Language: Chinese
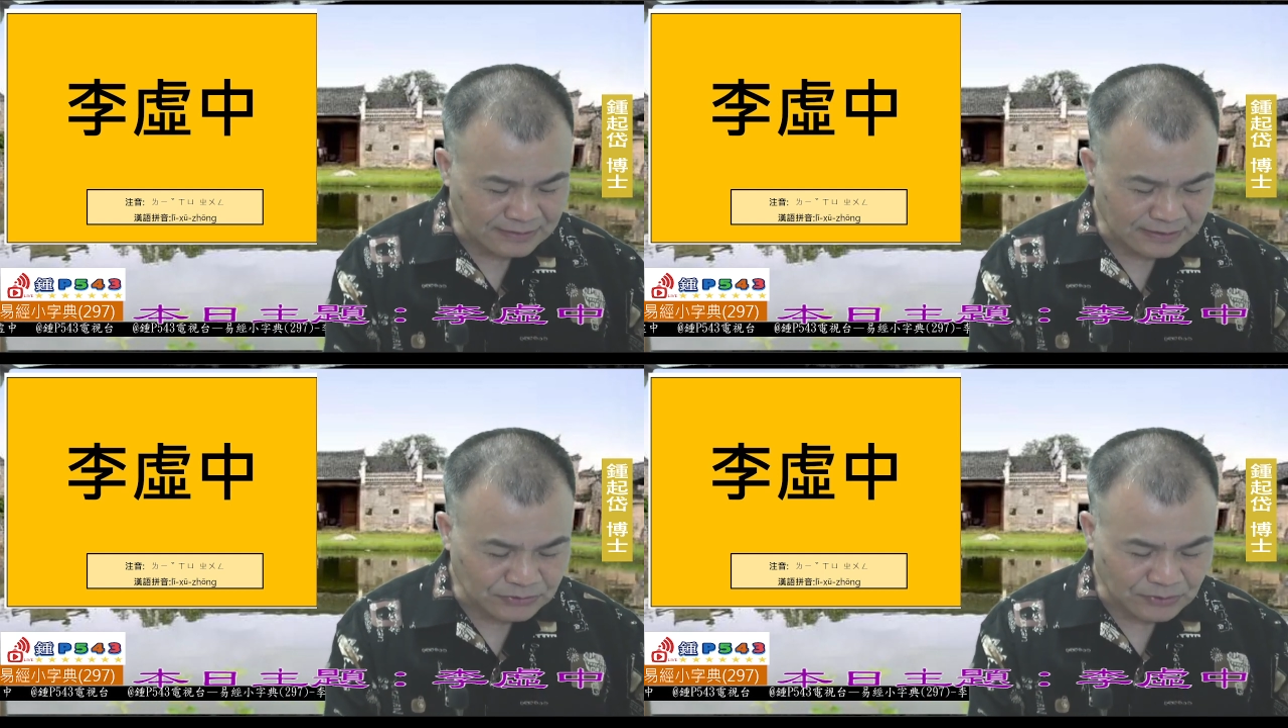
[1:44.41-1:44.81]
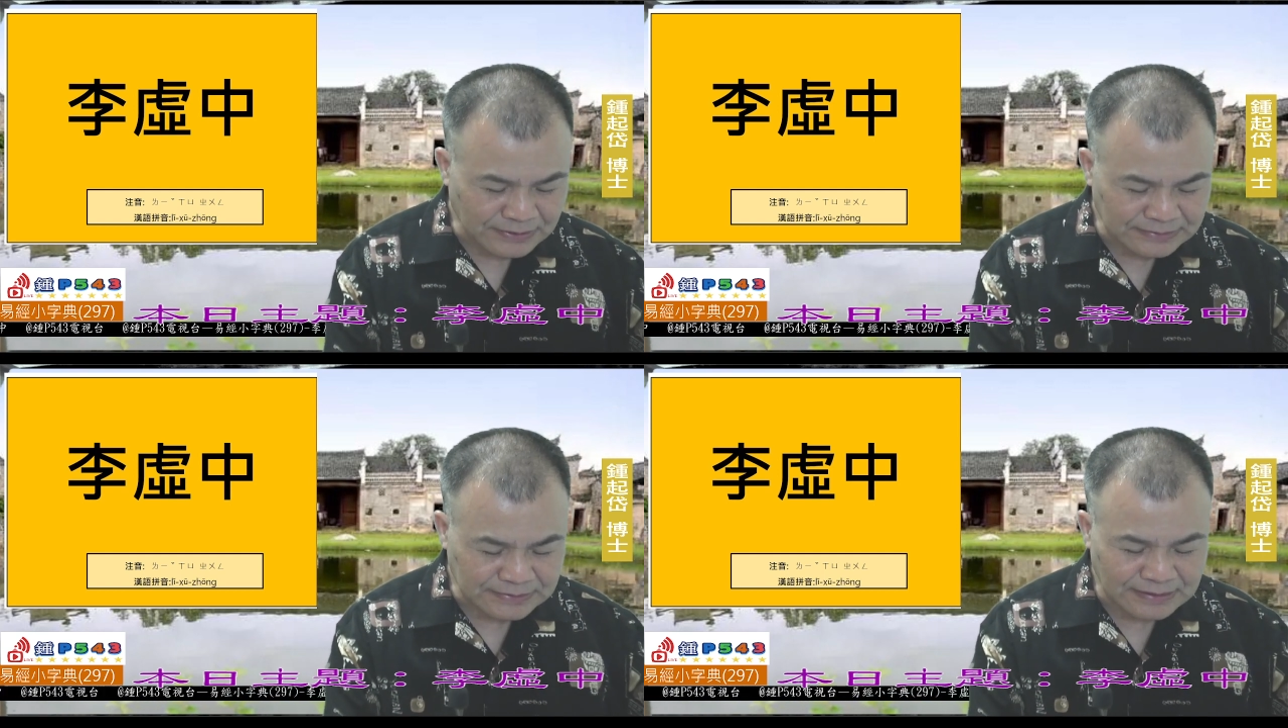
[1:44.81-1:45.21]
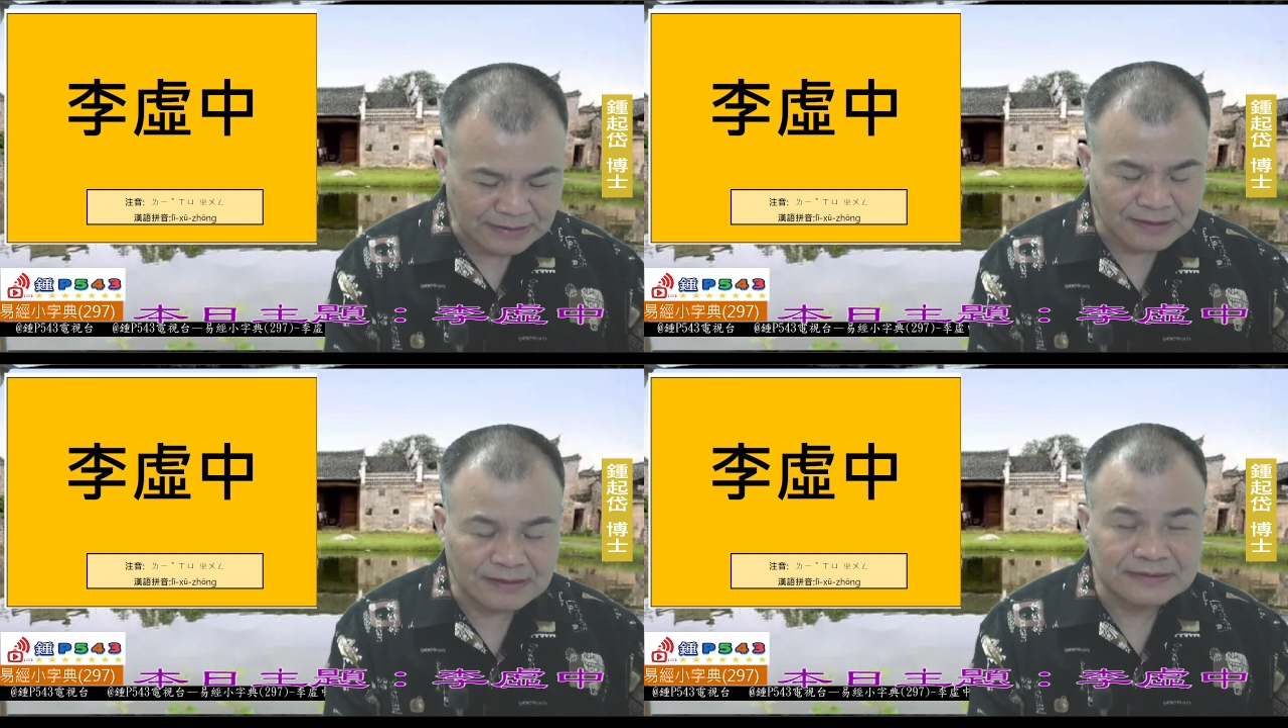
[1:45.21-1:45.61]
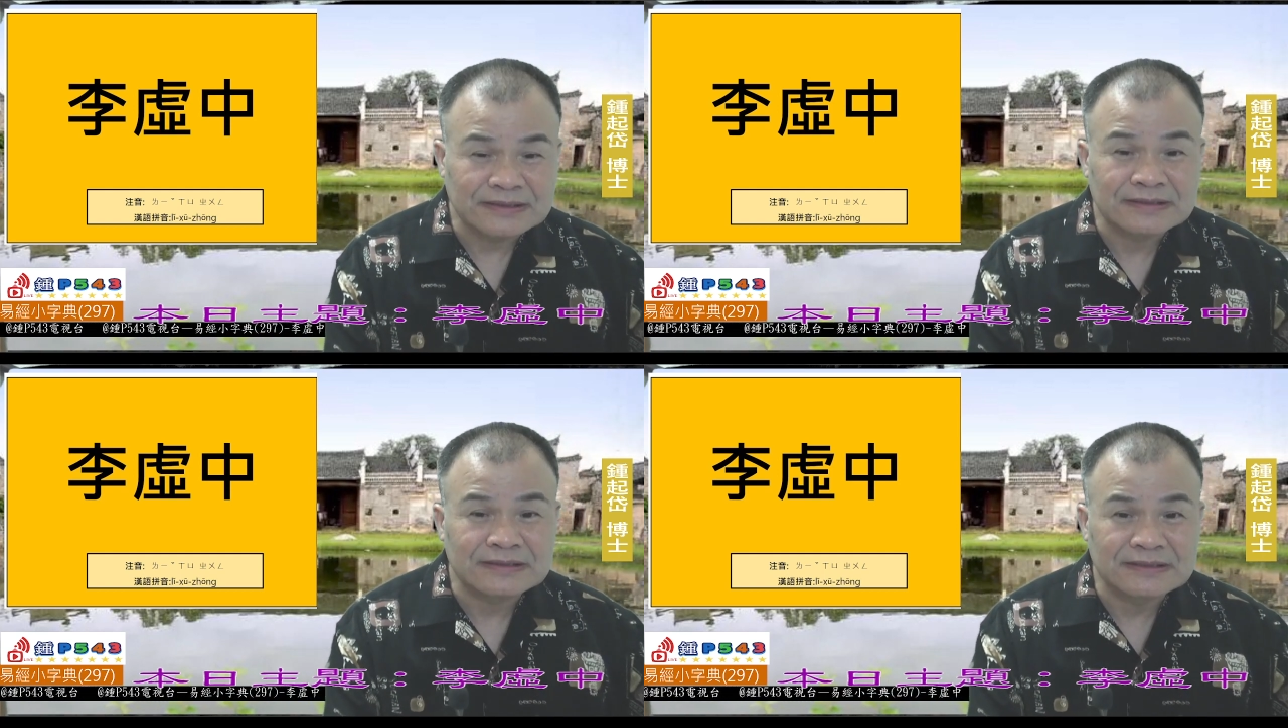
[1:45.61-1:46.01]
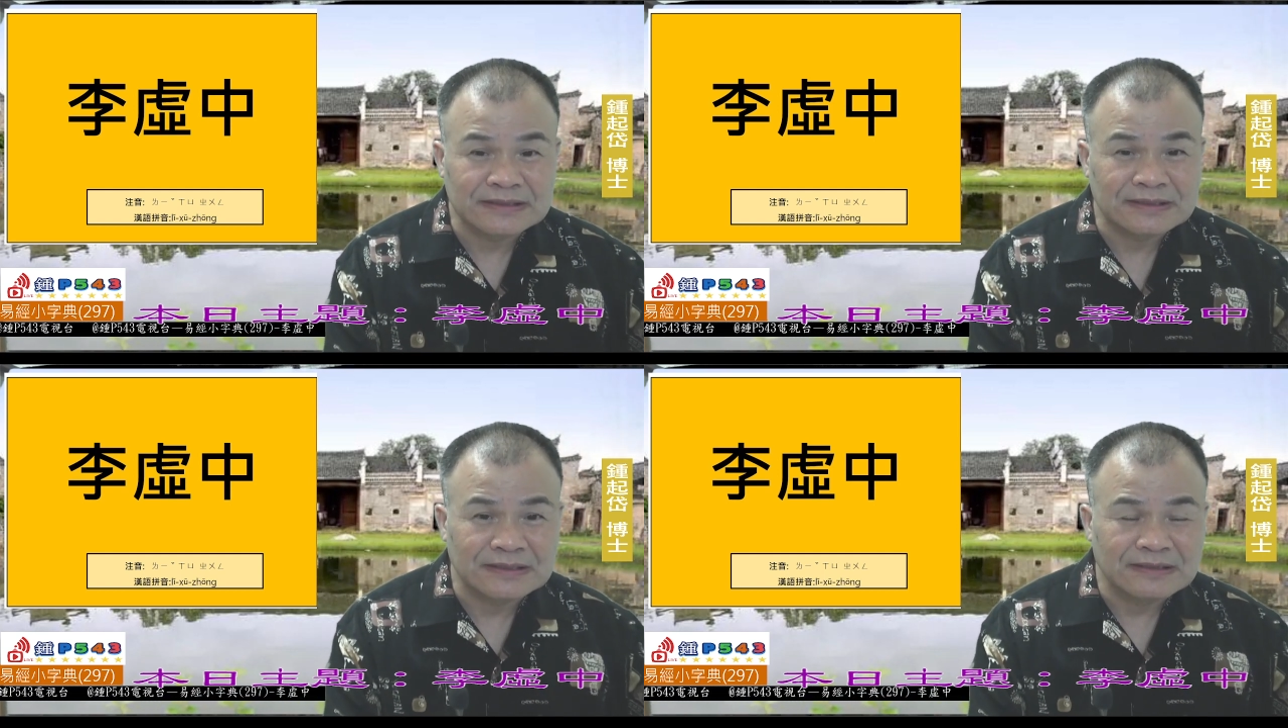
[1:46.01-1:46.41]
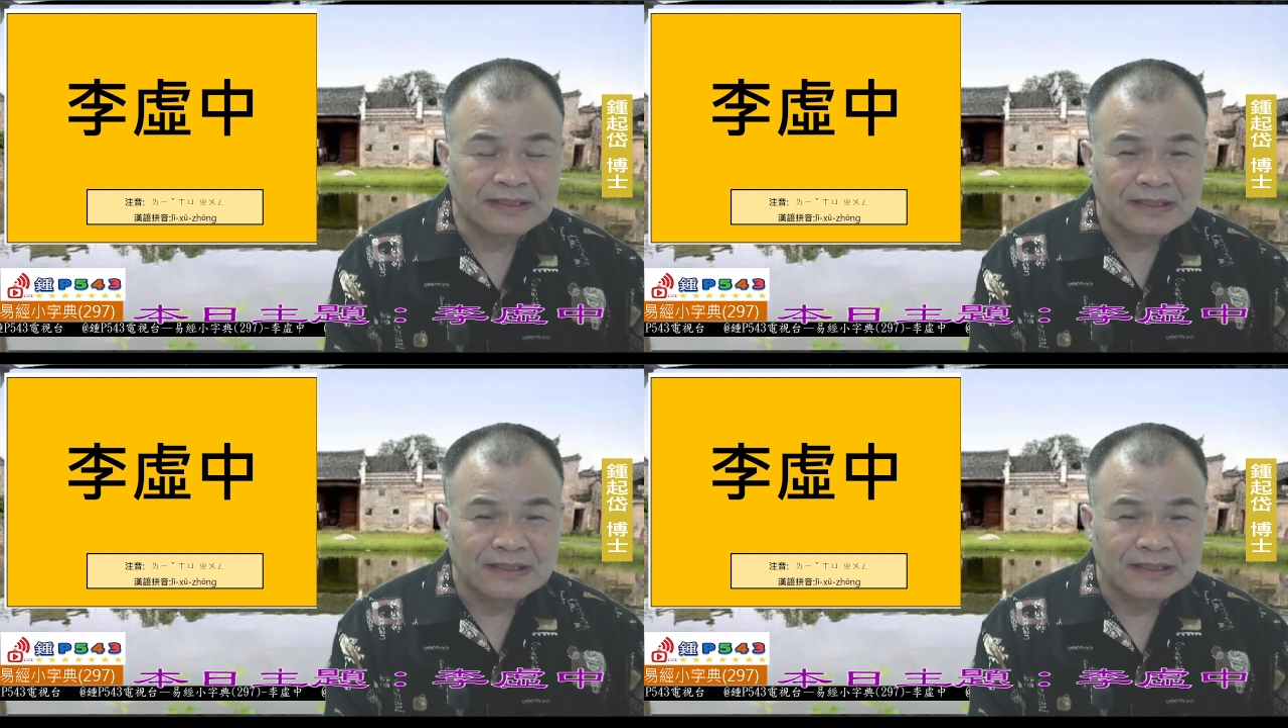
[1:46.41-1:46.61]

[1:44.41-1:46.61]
德宗年间啊进士及第，